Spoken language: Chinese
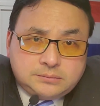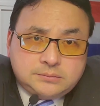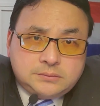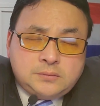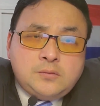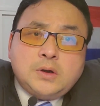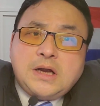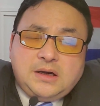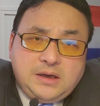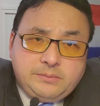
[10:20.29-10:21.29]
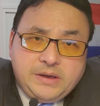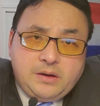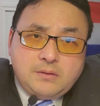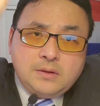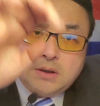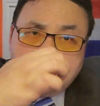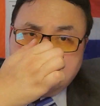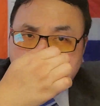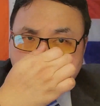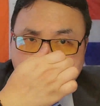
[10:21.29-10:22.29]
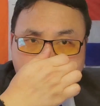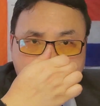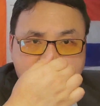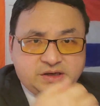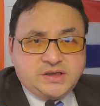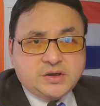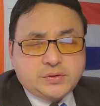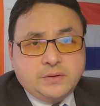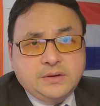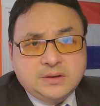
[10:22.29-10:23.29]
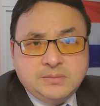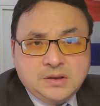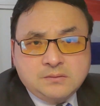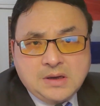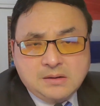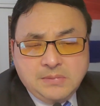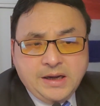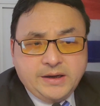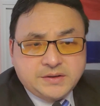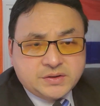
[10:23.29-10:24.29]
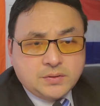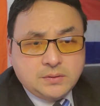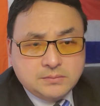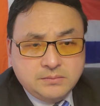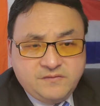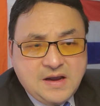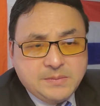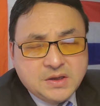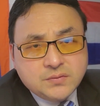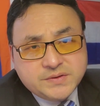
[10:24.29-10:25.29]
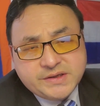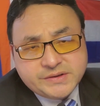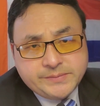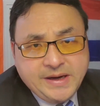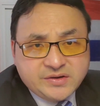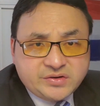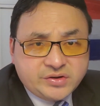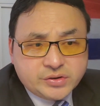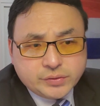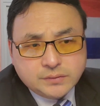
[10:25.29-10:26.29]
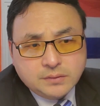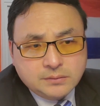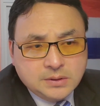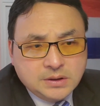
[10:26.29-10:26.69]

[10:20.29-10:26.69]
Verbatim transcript: 如果当年没有这些所谓的民主党派、这种泛民主建制派支持中共，